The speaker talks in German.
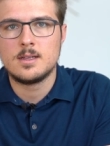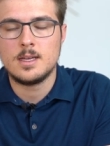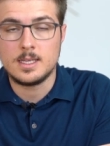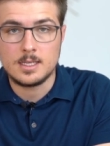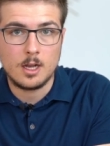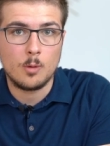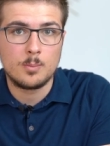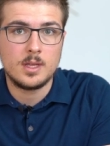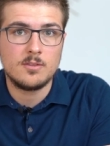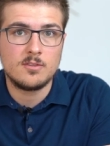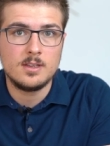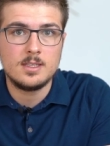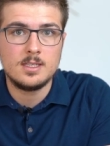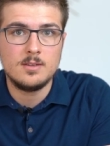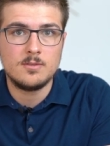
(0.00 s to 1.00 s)
Ich glaube
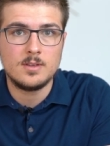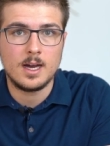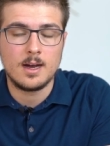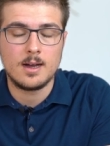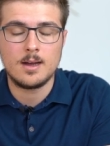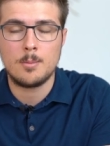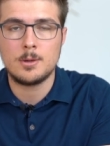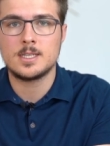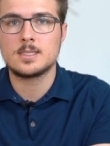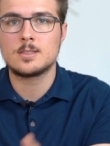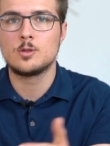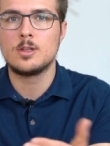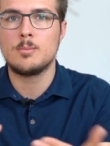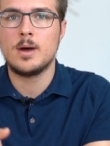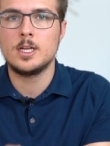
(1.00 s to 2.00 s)
definitiv ja. Aber das ist
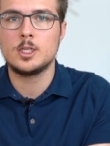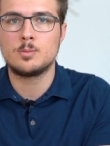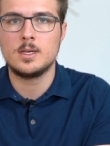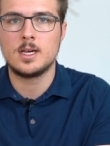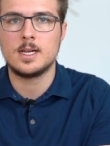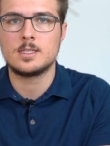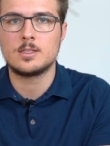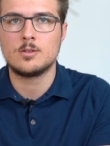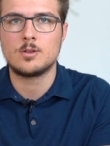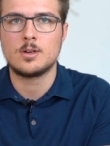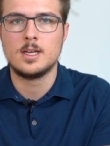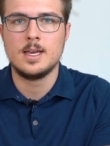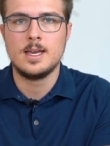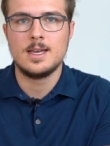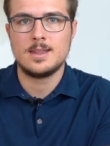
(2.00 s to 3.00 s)
nur eine Beispielrechnung.
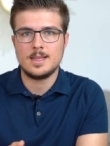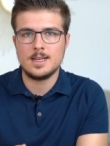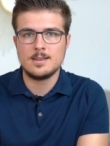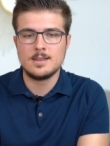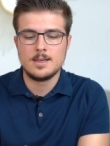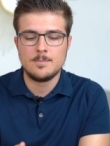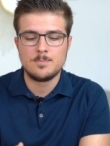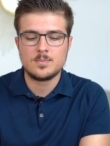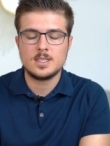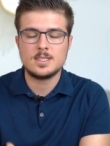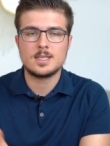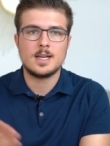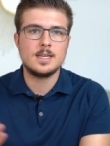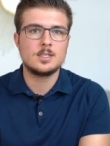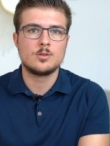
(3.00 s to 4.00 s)
Denn
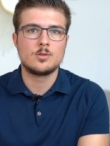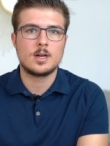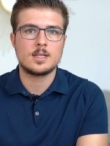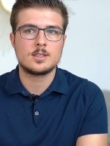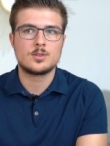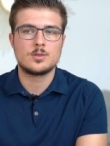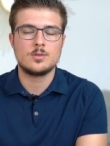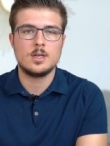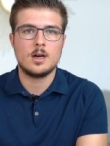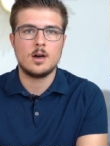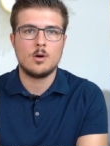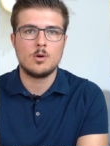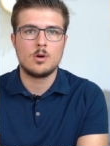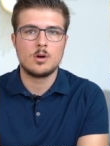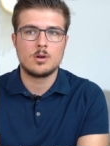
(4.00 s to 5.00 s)
diese Rechnung kannst du ja
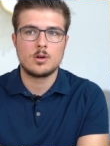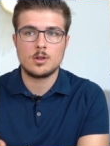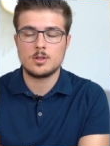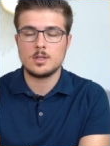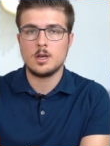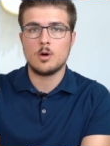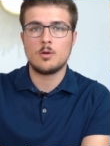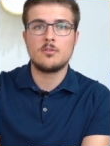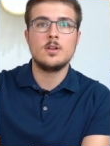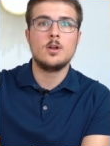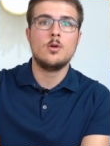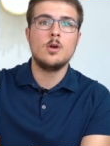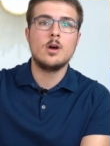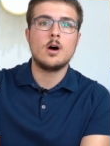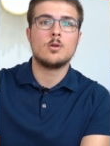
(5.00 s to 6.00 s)
auch, könnte ja auch viel
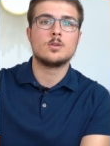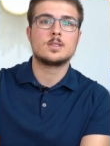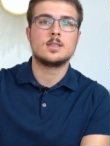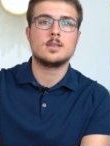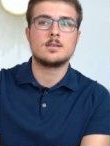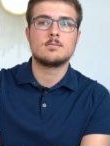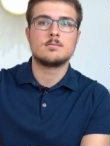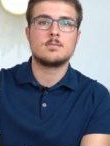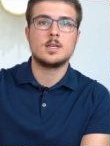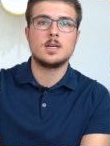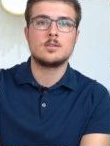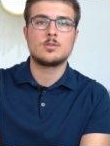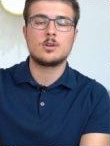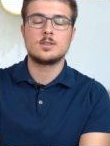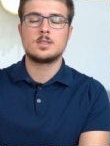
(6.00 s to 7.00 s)
höher aussehen.
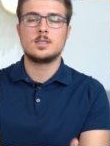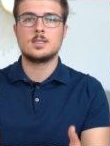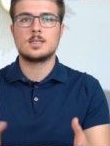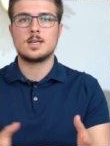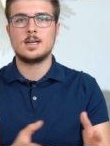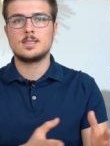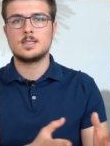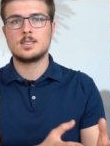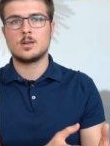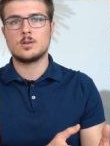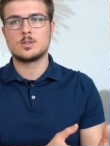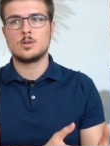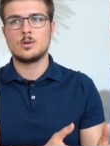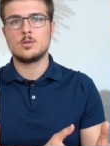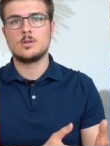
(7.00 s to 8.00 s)
Ja, du könntest diese
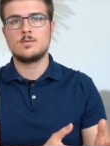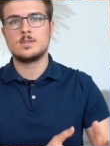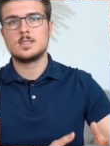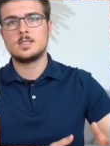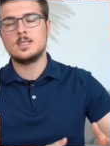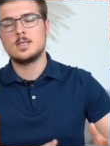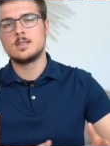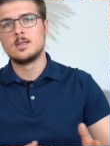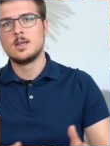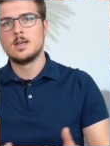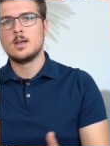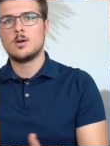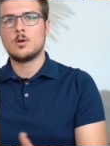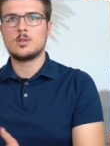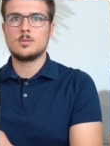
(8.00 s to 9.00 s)
30.000 Euro investieren
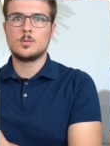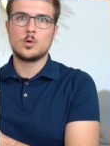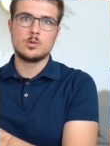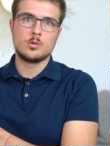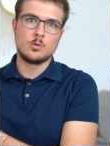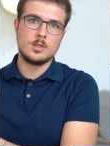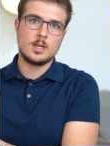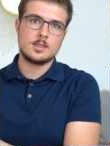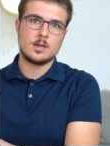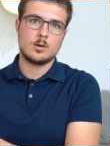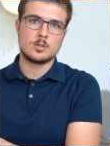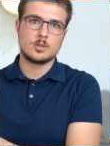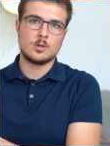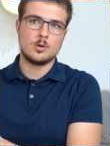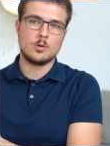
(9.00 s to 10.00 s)
und dem Kunden
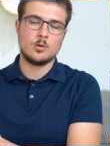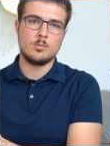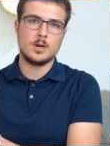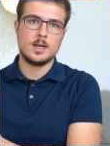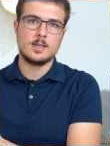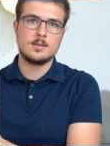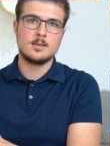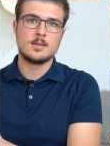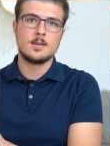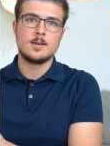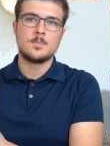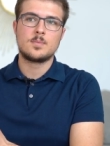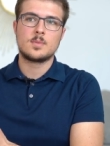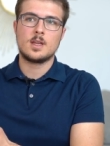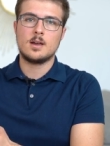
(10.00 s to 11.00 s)
100.000 Euro bringen.
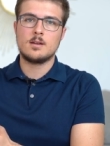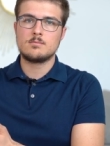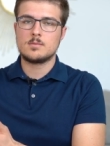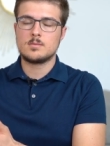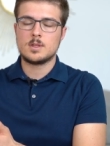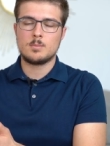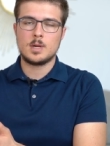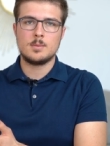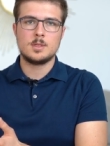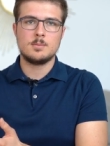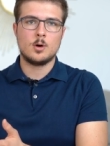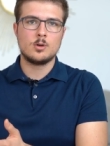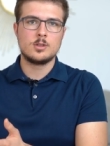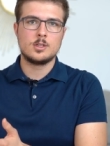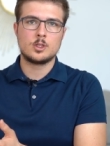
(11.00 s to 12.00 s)
Ja, dann bleibt
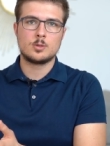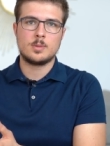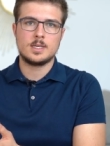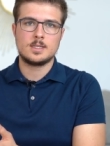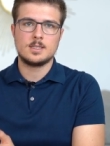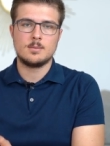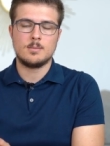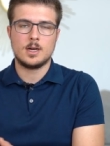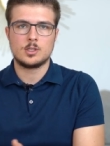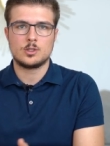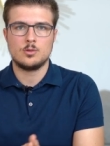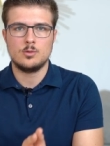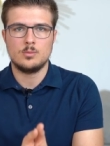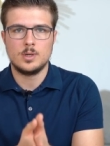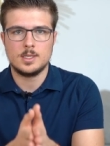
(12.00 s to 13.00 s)
ihm auch eine entsprechende
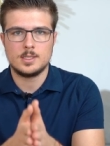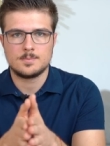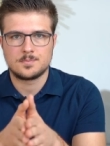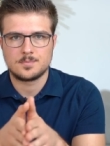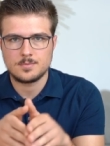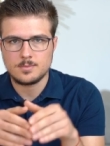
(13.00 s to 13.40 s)
Marge übrig.